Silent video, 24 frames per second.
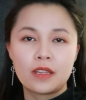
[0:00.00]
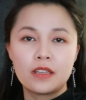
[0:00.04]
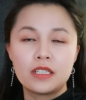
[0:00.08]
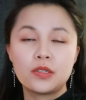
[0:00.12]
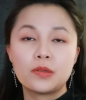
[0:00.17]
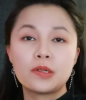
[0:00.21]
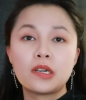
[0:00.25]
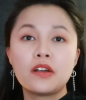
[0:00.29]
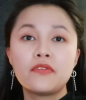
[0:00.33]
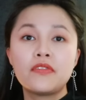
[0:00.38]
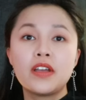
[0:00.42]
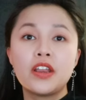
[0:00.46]

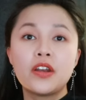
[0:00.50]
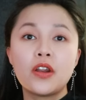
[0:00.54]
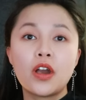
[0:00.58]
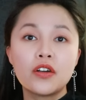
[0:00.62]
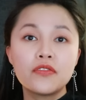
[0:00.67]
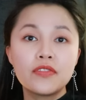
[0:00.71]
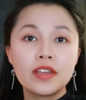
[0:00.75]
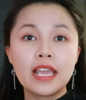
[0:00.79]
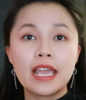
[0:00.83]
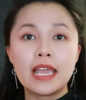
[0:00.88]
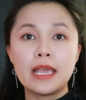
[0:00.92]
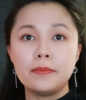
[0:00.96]
Sau đó về
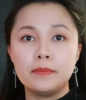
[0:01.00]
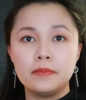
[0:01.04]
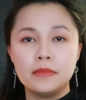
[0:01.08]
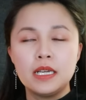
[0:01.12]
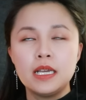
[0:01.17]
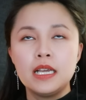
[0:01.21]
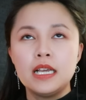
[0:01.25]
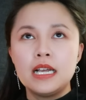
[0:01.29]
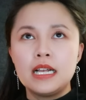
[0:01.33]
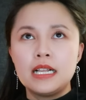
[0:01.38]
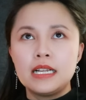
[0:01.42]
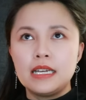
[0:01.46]
nói với em
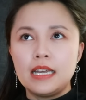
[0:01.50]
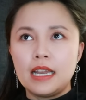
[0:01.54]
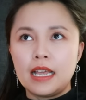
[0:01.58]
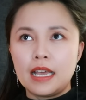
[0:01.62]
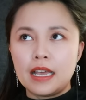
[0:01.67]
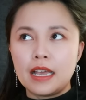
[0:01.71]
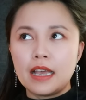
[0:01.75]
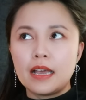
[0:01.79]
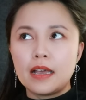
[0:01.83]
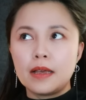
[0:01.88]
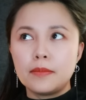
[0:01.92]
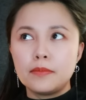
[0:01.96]

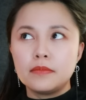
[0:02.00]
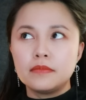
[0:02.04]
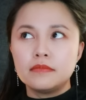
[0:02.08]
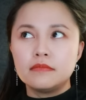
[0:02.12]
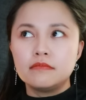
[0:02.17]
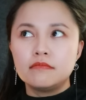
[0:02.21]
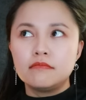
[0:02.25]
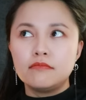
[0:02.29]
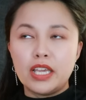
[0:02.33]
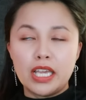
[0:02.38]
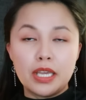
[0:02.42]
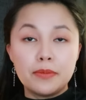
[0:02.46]
là
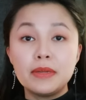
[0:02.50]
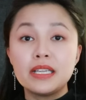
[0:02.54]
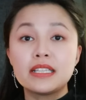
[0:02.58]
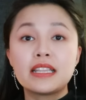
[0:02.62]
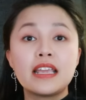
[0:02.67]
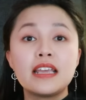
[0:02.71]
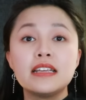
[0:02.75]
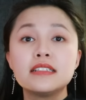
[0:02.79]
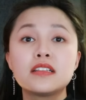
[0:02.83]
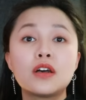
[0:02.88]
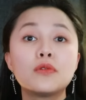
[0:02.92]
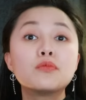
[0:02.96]
mẹ bị
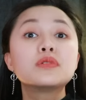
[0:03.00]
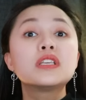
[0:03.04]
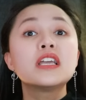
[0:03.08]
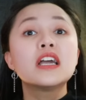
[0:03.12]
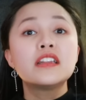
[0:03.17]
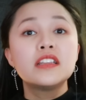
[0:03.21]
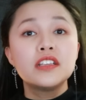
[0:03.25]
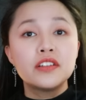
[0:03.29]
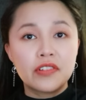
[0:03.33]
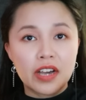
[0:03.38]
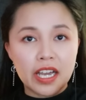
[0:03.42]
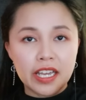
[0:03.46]
té xong
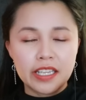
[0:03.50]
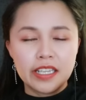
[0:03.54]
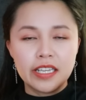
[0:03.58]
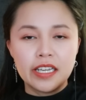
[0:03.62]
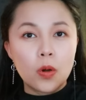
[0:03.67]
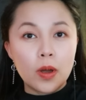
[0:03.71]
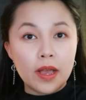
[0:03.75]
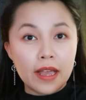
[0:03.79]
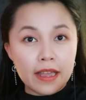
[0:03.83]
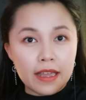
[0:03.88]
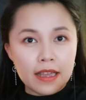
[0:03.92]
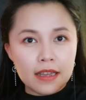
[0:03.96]
chết như vậy.
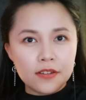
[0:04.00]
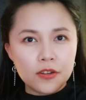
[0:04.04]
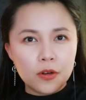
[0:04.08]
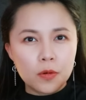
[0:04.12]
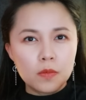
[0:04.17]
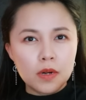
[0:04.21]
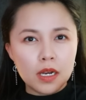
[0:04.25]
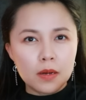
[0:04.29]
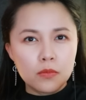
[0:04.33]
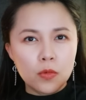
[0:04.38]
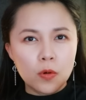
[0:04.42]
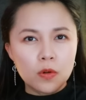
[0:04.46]
Hoa
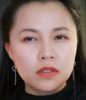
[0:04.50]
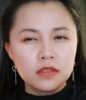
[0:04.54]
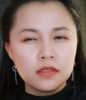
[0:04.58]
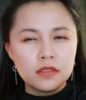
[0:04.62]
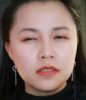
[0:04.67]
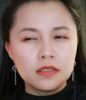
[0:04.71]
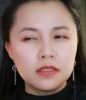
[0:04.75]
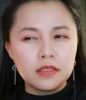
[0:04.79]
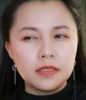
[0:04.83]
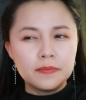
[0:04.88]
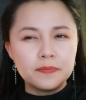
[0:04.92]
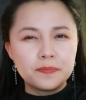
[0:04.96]
cũng là một
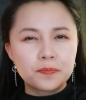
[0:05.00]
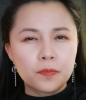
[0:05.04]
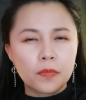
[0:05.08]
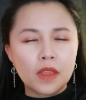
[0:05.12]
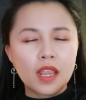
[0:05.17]
người